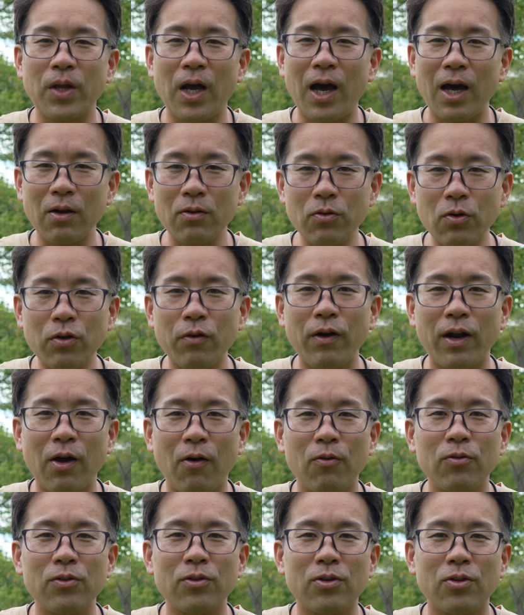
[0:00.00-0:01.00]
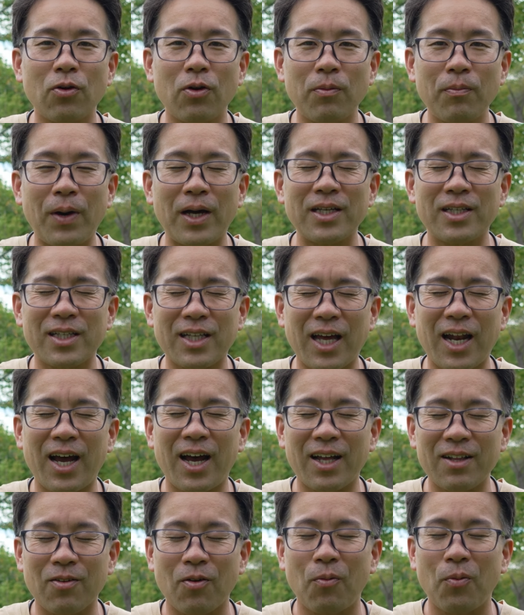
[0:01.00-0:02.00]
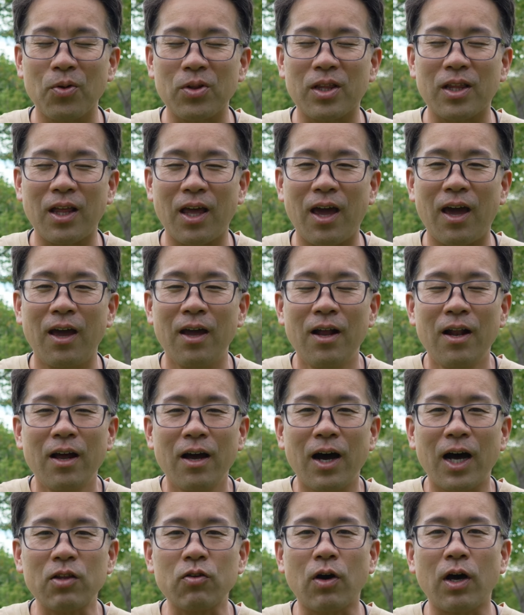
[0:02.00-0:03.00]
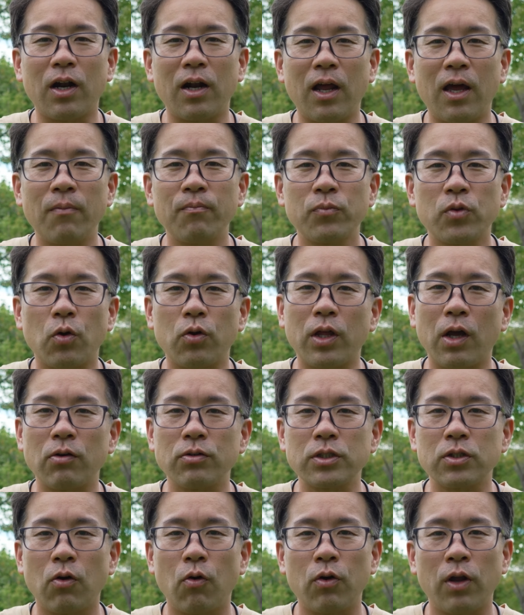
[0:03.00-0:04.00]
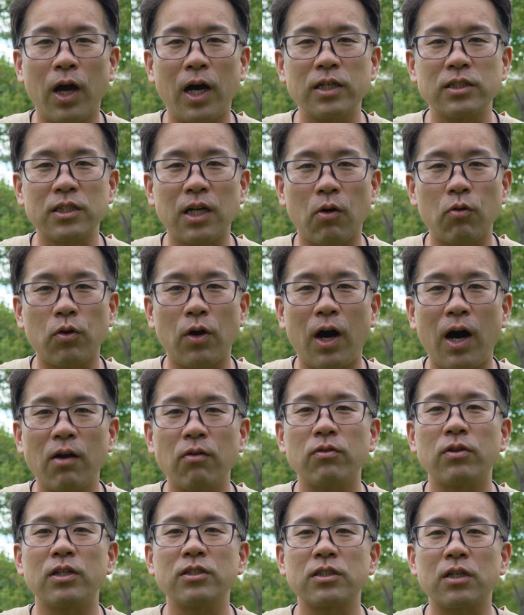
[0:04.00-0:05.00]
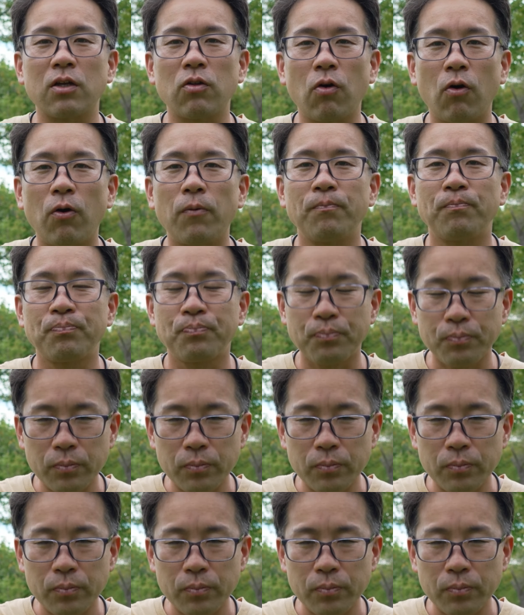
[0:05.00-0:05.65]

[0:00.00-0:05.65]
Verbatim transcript: あの時はね、本当に参ったなと思って、後からね、撮り直しをお願いしたことがあるんですけど、